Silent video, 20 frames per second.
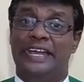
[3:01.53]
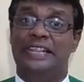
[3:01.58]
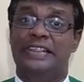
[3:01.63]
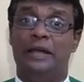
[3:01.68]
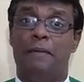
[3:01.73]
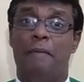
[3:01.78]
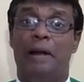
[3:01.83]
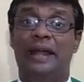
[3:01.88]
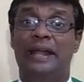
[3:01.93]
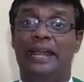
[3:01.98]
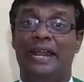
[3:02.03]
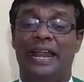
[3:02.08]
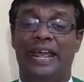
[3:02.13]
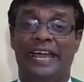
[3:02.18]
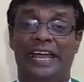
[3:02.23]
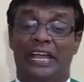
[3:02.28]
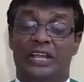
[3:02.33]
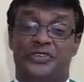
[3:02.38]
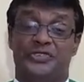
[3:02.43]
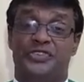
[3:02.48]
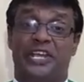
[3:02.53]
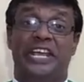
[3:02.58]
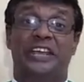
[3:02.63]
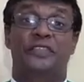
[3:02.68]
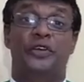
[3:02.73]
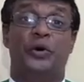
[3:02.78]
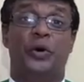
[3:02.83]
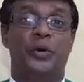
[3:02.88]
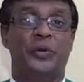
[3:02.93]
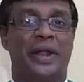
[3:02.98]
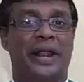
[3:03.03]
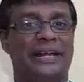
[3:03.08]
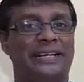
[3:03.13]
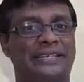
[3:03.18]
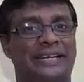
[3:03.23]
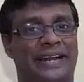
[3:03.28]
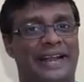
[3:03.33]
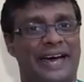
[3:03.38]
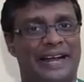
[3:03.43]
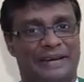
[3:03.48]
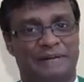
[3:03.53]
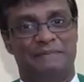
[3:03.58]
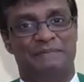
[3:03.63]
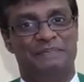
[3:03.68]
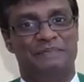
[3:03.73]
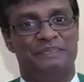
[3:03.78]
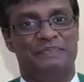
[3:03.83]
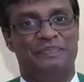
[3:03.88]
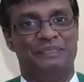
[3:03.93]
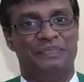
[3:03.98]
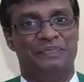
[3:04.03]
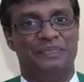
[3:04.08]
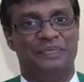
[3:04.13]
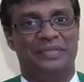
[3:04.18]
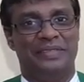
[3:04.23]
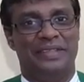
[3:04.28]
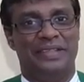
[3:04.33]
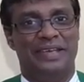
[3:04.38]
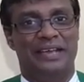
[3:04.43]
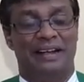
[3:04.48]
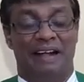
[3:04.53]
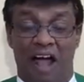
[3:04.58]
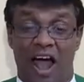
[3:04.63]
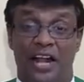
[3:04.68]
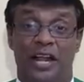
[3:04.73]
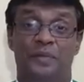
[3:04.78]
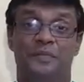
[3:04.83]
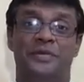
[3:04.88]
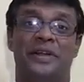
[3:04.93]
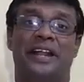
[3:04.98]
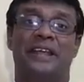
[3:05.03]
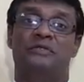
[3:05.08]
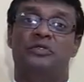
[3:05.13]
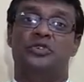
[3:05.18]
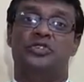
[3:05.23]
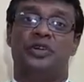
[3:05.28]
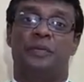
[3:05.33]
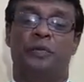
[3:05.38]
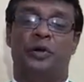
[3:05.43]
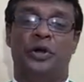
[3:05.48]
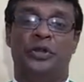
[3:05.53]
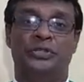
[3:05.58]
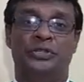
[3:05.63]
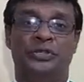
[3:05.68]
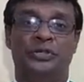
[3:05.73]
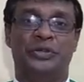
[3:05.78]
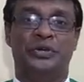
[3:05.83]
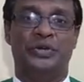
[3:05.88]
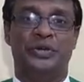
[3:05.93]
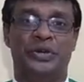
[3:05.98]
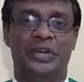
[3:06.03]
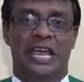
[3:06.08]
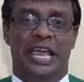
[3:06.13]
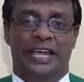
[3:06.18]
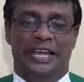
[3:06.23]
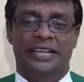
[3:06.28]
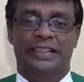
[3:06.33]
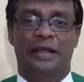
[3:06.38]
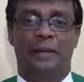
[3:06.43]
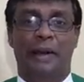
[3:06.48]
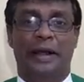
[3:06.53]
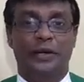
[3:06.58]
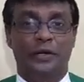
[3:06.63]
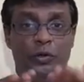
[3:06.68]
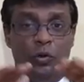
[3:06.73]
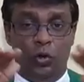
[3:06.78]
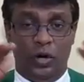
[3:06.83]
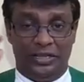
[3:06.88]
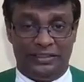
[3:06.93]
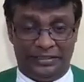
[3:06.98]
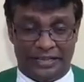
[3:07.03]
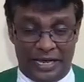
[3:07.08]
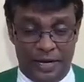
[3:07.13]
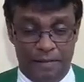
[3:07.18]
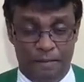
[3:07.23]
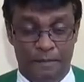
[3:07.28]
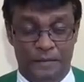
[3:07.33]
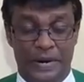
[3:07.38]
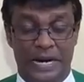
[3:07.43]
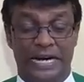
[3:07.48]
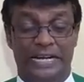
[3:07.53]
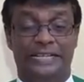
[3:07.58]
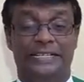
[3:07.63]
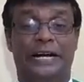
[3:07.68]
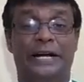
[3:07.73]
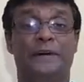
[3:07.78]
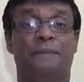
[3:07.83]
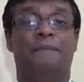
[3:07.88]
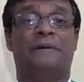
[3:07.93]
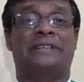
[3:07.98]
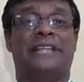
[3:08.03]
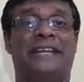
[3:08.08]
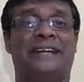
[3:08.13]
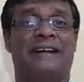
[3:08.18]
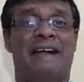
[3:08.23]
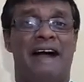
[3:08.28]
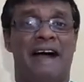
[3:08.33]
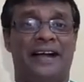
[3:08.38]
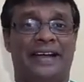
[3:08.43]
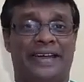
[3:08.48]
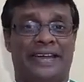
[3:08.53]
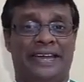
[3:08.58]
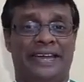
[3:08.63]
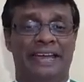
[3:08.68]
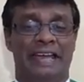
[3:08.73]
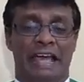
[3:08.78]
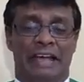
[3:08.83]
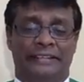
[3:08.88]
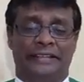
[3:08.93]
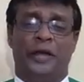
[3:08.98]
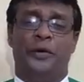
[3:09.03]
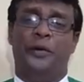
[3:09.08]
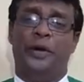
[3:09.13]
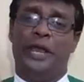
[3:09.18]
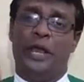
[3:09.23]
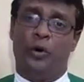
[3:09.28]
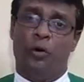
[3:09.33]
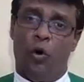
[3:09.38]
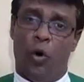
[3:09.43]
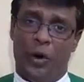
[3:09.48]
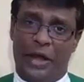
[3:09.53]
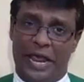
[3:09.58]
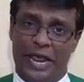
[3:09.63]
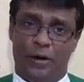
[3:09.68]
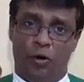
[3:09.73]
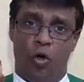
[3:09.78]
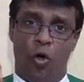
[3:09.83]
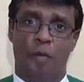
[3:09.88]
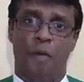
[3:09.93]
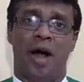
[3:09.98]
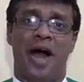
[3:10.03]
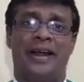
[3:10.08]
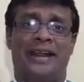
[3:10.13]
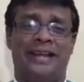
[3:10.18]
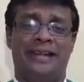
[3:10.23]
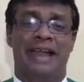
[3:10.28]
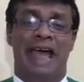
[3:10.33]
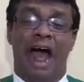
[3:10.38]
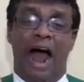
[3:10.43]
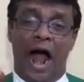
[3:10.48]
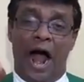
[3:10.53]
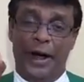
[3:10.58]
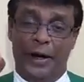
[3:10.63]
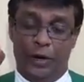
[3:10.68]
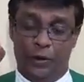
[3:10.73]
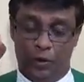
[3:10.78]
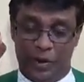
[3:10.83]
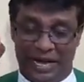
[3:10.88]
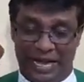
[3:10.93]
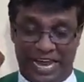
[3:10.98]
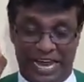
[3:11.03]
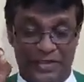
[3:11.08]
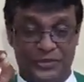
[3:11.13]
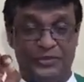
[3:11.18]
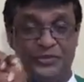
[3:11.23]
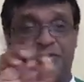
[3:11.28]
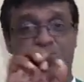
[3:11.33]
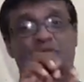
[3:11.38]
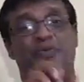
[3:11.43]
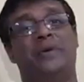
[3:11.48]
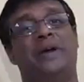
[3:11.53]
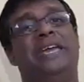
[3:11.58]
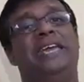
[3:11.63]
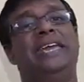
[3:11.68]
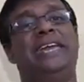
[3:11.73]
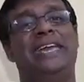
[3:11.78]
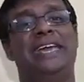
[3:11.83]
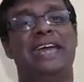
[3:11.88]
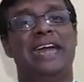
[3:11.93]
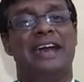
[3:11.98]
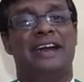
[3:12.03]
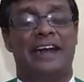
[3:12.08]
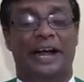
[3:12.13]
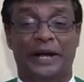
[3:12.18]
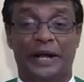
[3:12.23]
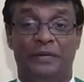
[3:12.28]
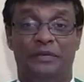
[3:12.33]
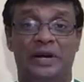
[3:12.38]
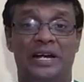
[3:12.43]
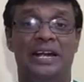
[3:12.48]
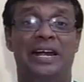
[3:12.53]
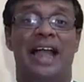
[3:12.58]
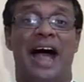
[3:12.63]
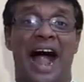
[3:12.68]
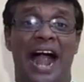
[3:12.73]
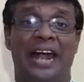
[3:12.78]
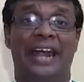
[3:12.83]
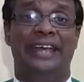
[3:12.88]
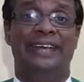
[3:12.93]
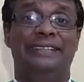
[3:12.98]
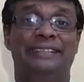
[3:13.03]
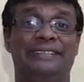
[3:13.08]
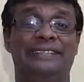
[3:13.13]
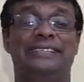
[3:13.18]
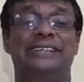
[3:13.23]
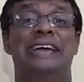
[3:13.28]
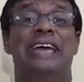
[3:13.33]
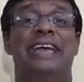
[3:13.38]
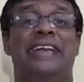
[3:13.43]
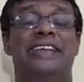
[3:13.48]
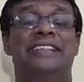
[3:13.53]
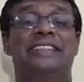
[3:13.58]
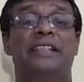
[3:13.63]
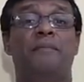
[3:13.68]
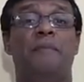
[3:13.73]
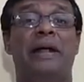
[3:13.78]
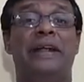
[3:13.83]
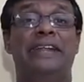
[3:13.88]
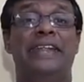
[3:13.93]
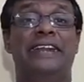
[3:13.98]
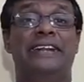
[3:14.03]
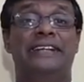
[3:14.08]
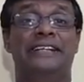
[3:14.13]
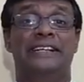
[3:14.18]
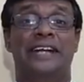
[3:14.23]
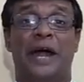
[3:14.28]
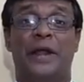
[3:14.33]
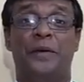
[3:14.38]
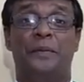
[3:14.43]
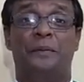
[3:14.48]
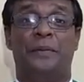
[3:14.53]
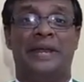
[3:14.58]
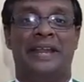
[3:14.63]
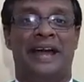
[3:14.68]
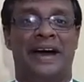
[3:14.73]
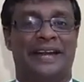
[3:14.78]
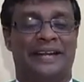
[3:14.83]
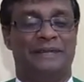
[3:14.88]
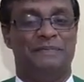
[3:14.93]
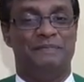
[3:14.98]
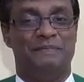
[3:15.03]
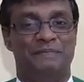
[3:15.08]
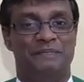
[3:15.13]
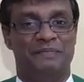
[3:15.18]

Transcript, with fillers: இந்த மண்ணிலே செய்து கொண்டிருக்கிறார் காலம் நிறைவுற்ற பொழுது இந்த மனுக்குலத்தை மீட்டெடுப்பதற்காக தன்னுடைய ஒரே குமாரன் ஆண்டவர் இயேசுவை கடவுள் அழைத்து இந்த மண்ணிற்கு அனுப்பினார்